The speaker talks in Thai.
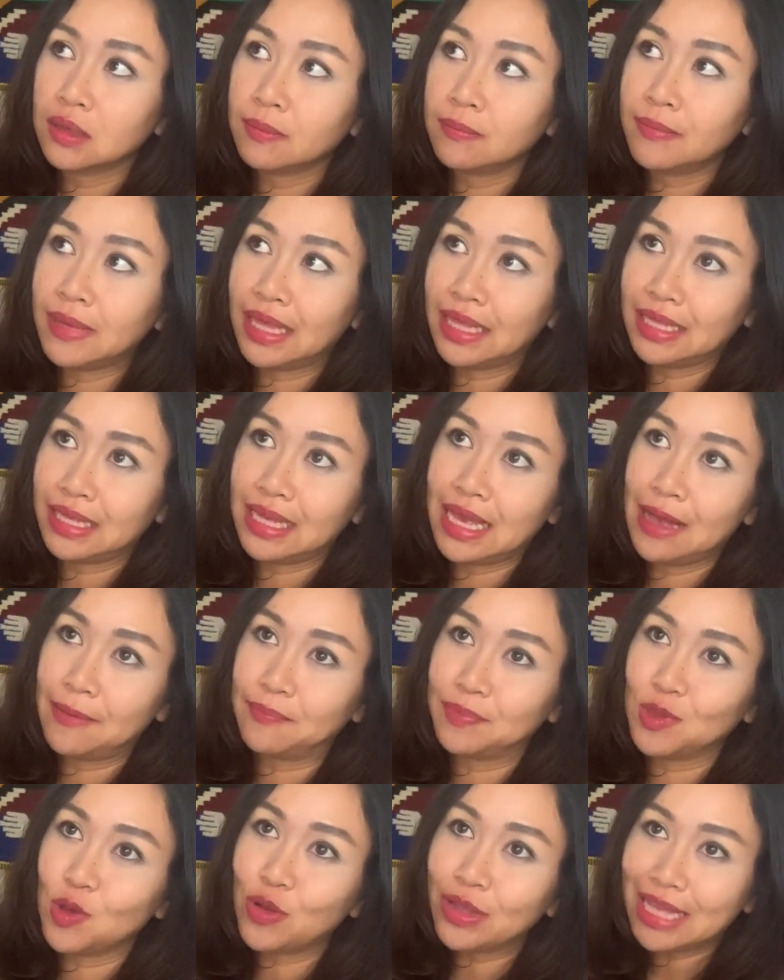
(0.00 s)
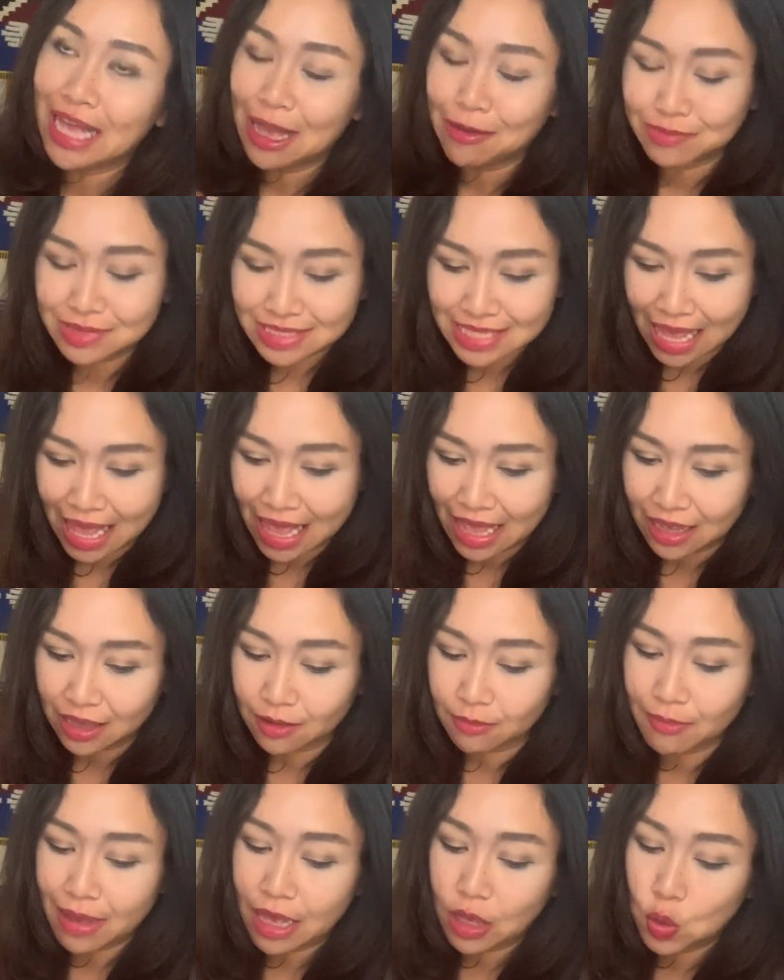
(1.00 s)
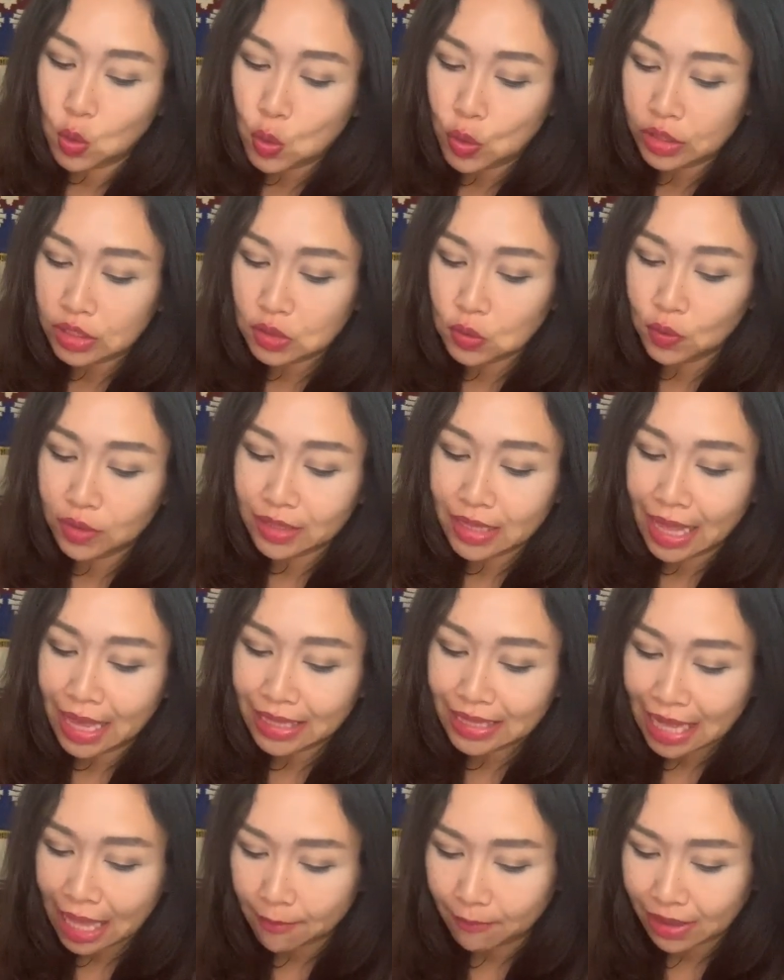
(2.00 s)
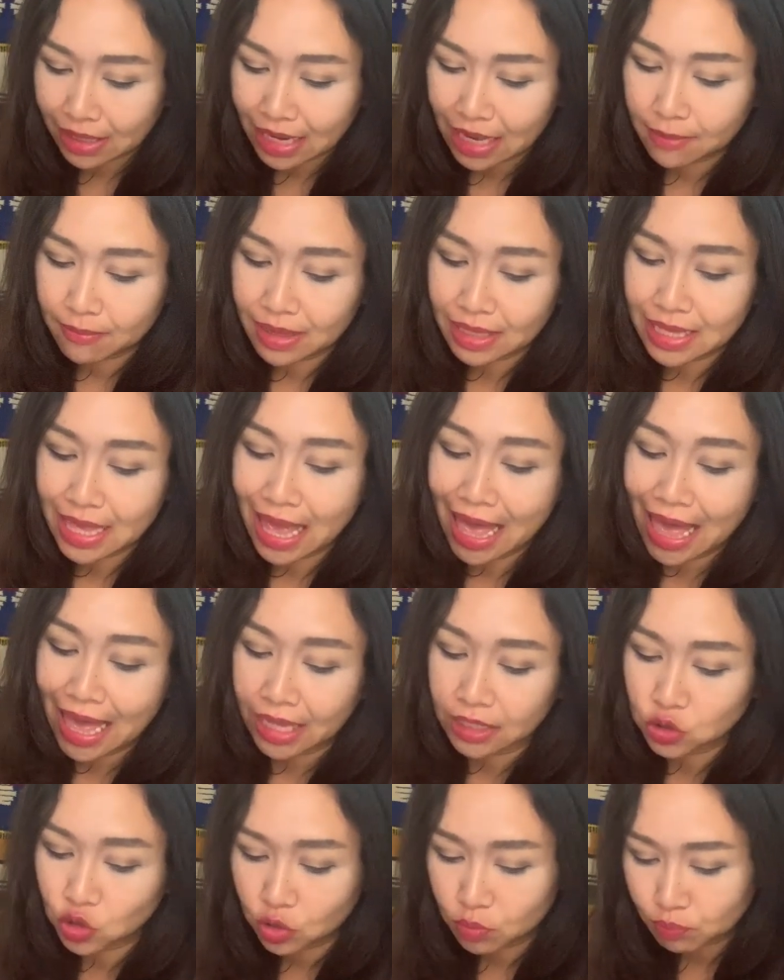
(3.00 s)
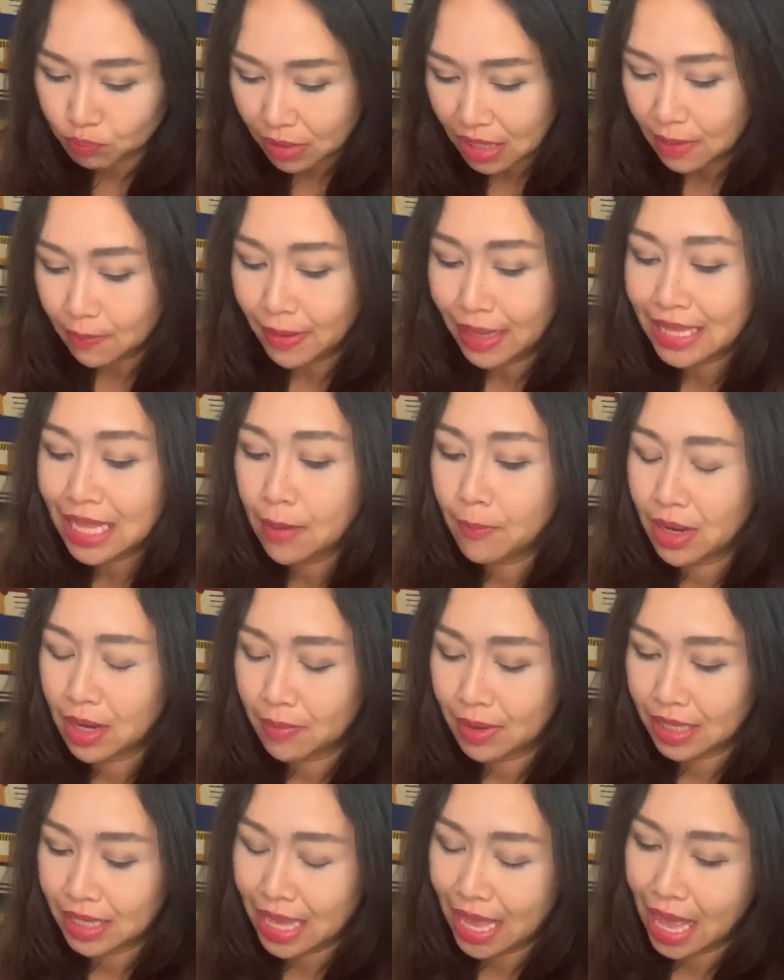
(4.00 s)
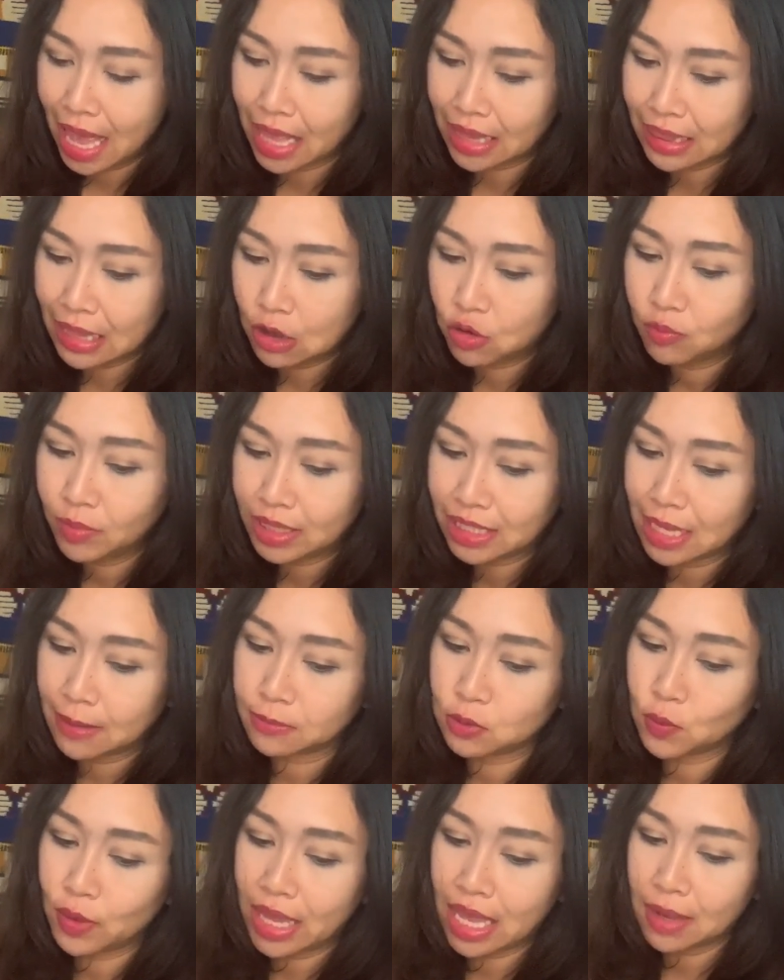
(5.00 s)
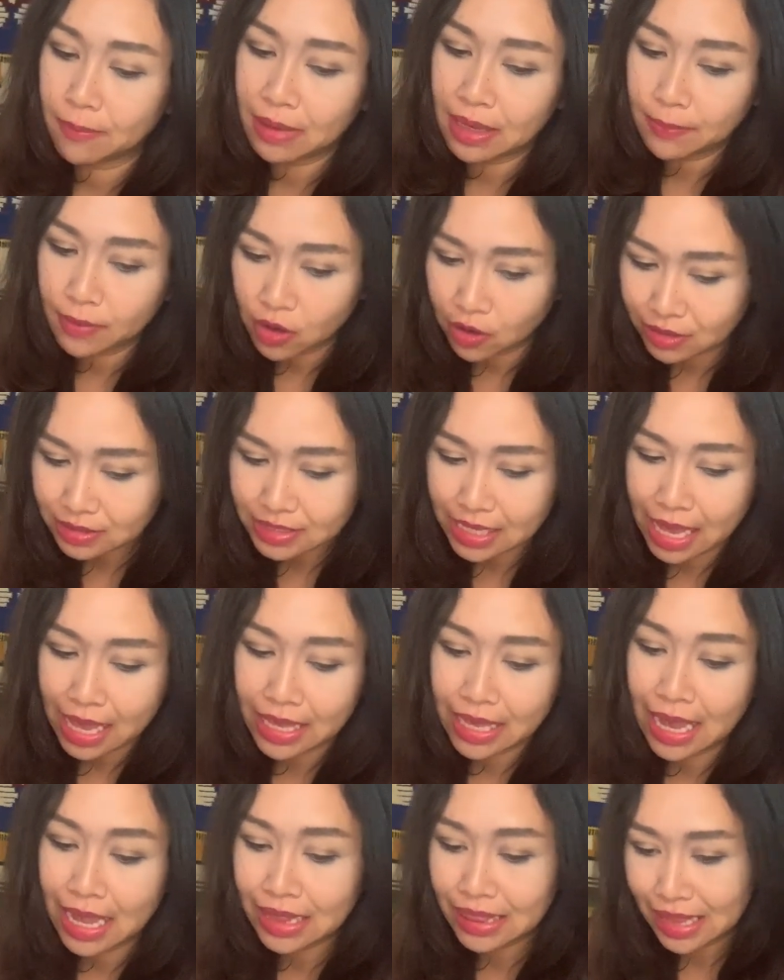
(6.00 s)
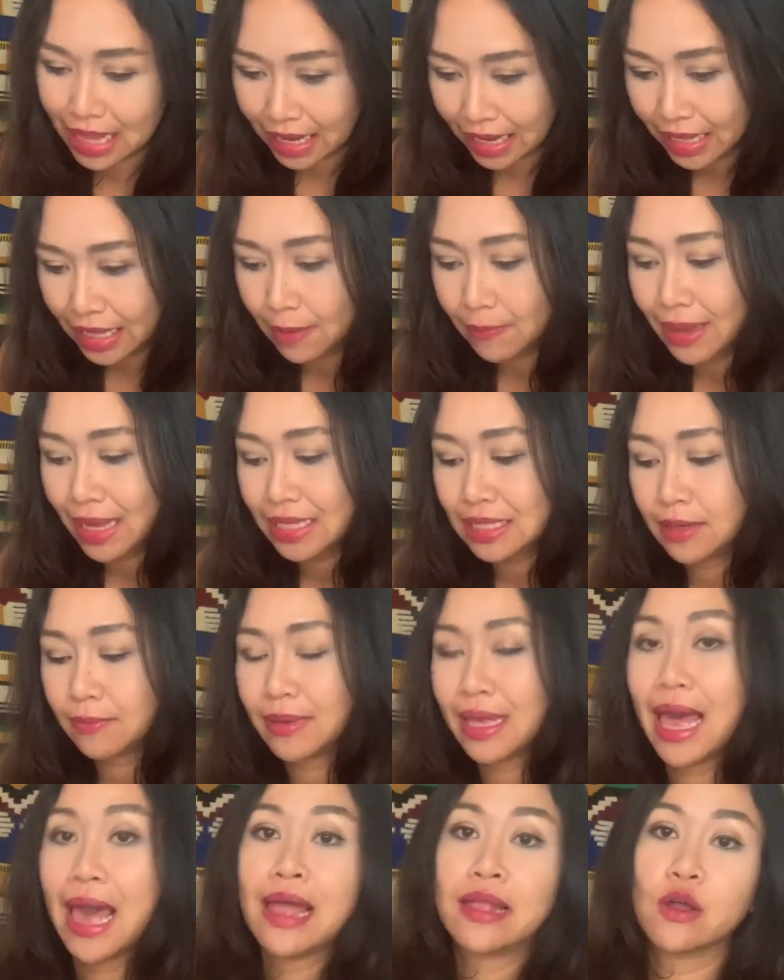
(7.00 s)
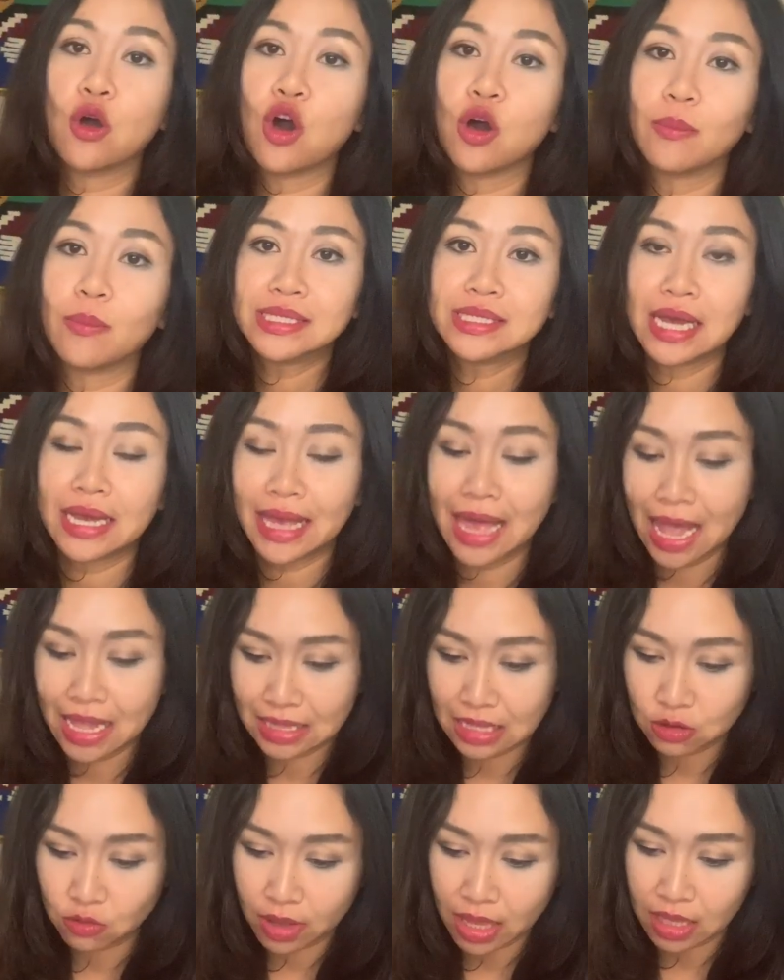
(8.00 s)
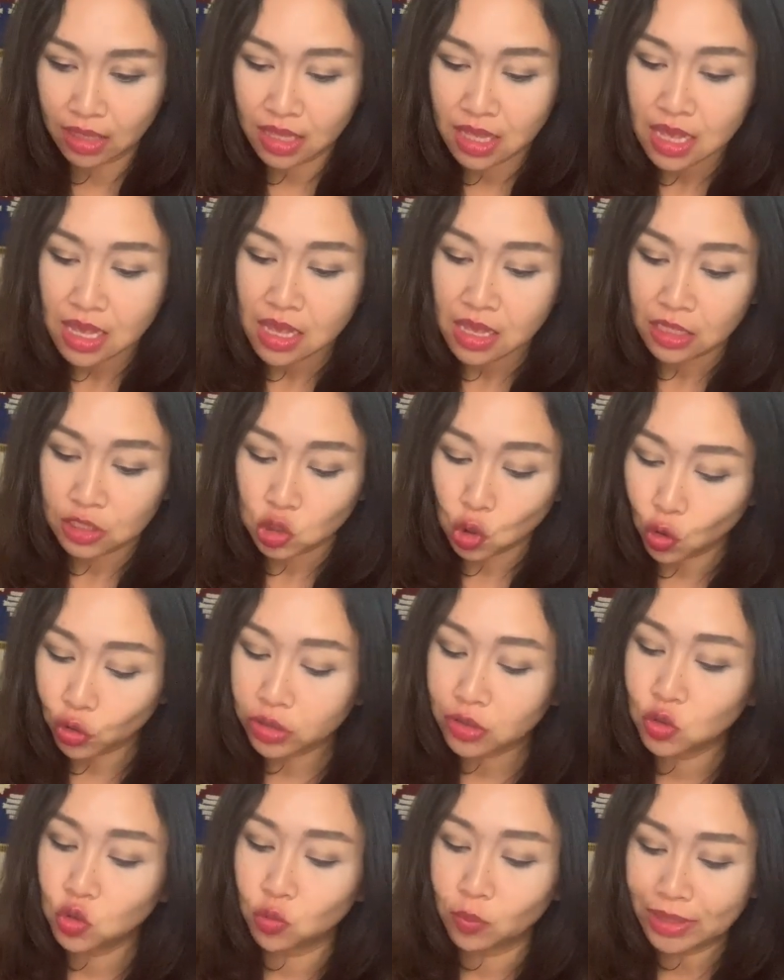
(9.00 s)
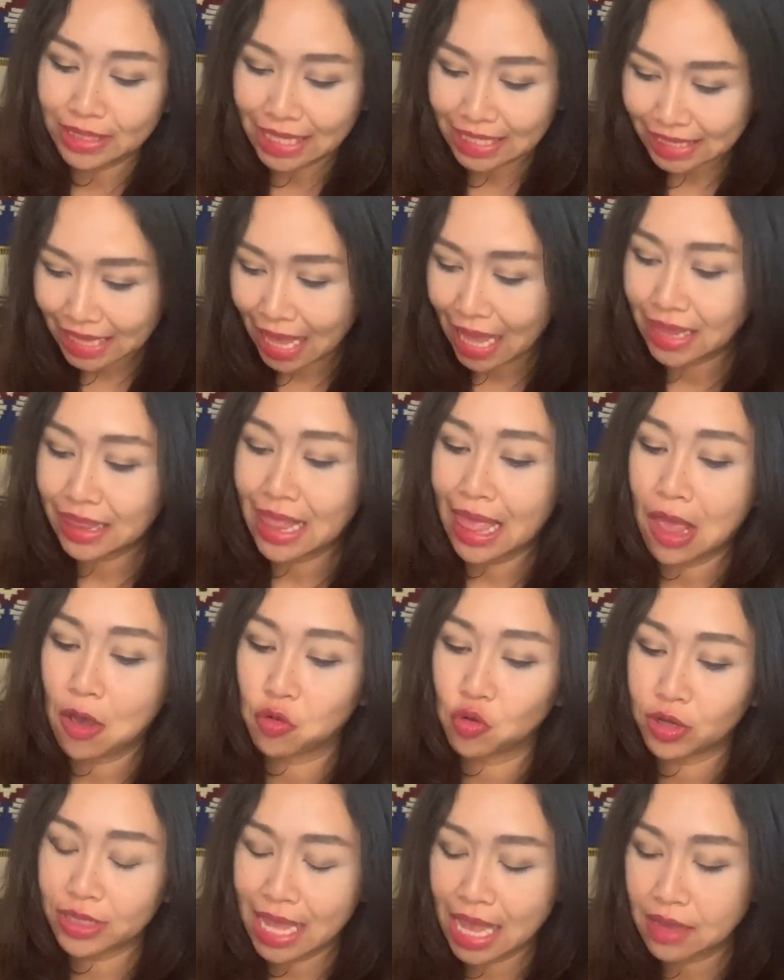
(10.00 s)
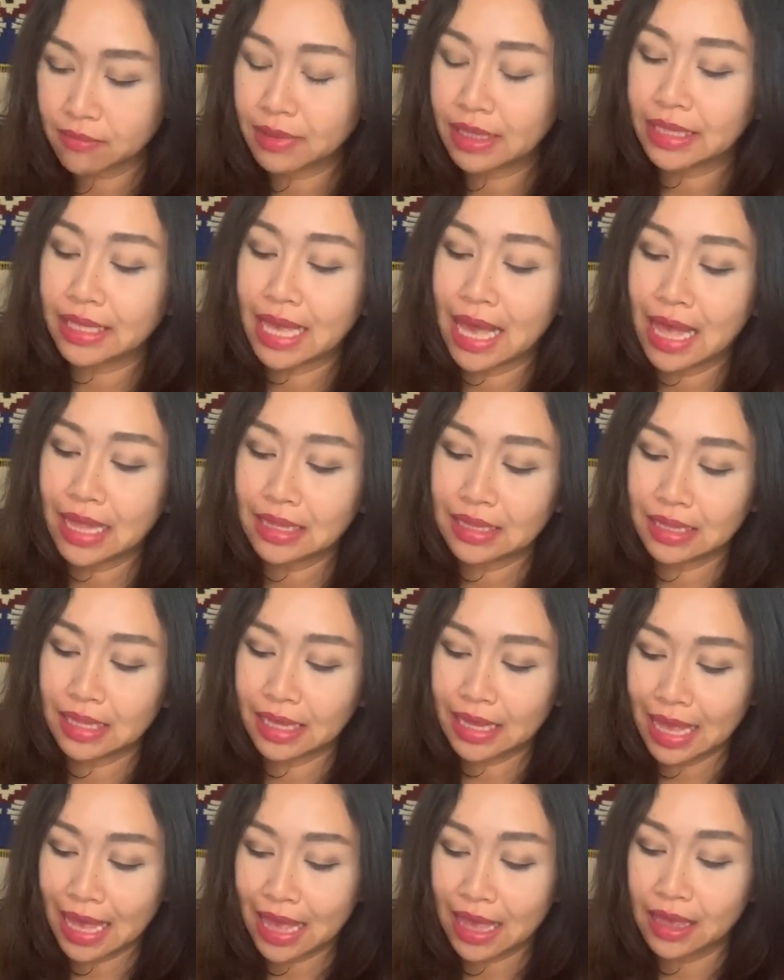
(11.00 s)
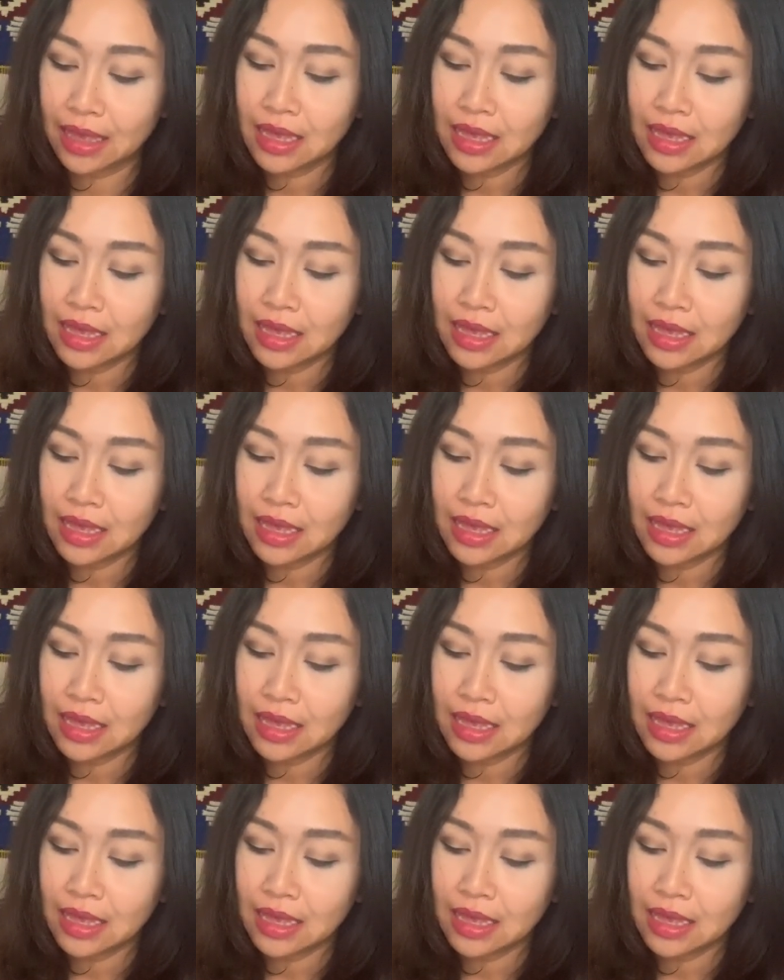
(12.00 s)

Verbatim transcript: เหมือนกับโดนคำสั่งบางคนโดนให้ทำอะไรบางอย่างโดนบีบให้ทำอะไรบางอย่างแล้วเหมือนกับตัวเองไม่พอใจหันหลังให้กับการทำงานออจากงานที่ตัวเองทนอยู่มาตั้งนานแล้วก็ได้เหมือนกันนะคะ